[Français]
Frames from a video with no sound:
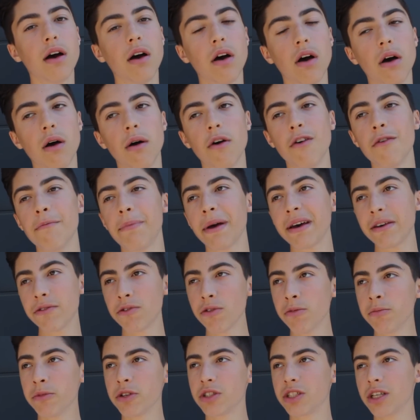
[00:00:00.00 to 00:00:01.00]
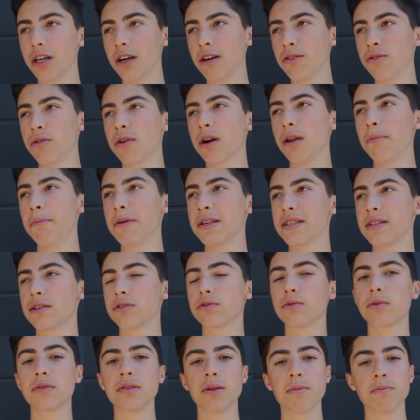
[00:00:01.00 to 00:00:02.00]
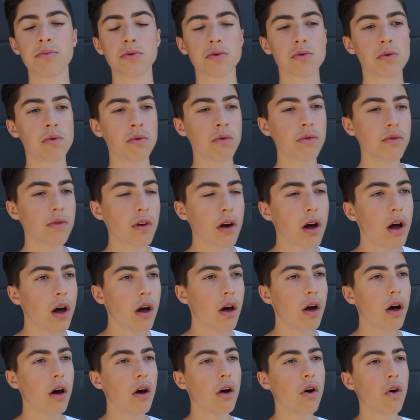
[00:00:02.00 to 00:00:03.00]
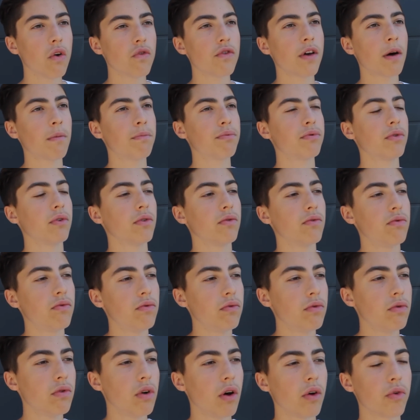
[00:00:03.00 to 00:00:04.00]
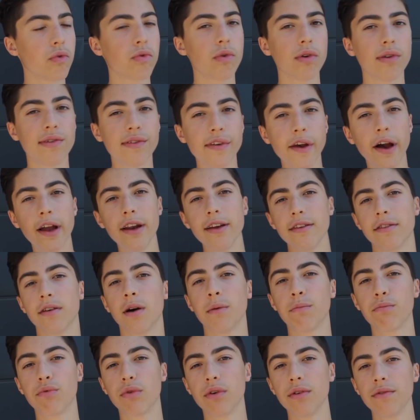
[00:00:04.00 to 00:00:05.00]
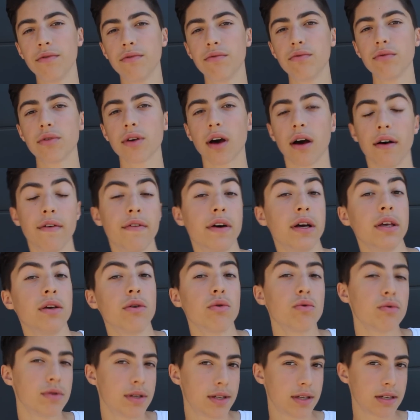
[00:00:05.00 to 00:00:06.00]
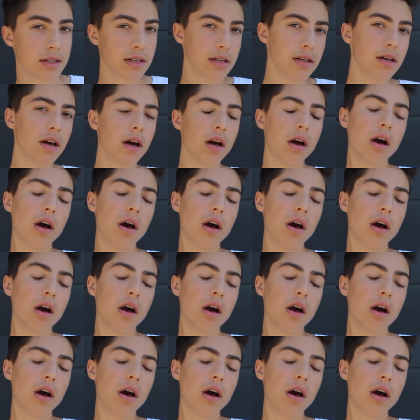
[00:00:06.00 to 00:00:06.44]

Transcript: Euh, perso, moi j'ai adoré le passage troisième seconde euh, d'un point de vue social et d'un point de vue travail aussi.